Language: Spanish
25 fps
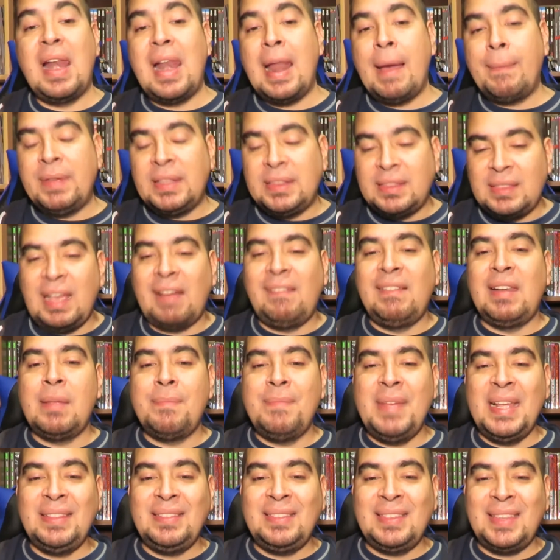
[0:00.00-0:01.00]

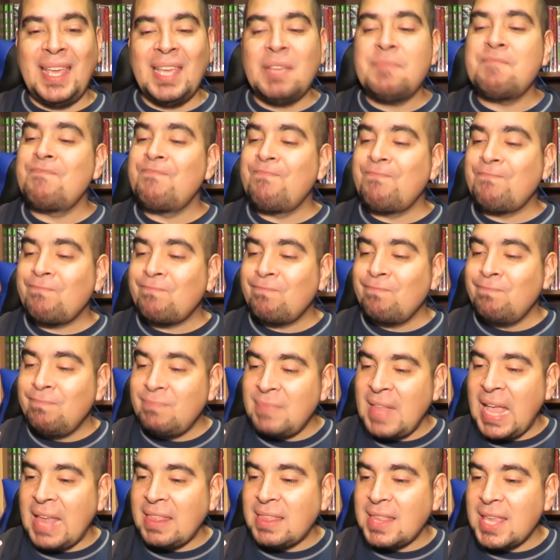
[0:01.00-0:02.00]
Lamentablemente,
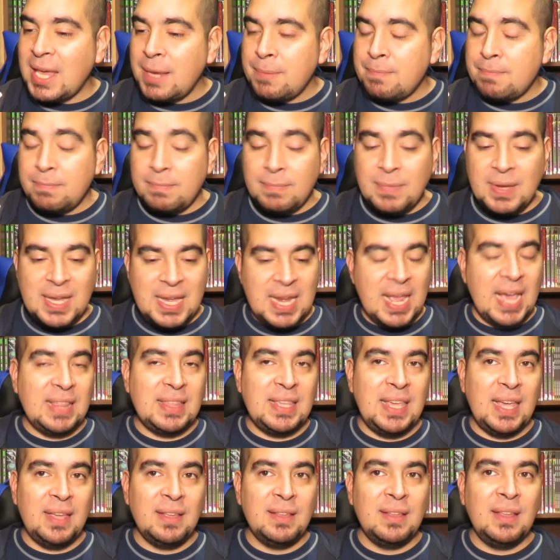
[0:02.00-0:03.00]
nadie,
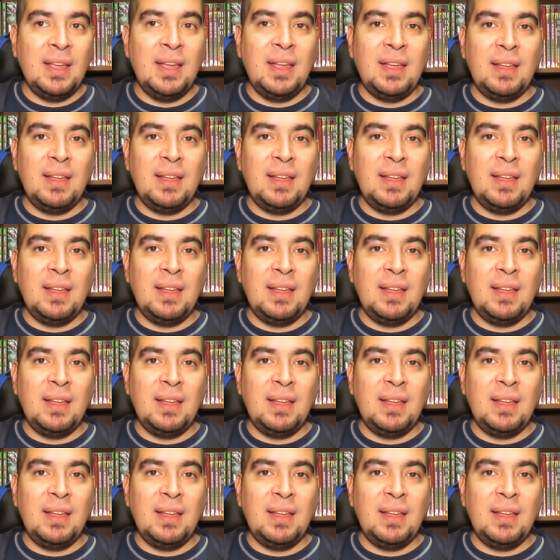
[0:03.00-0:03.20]
nadie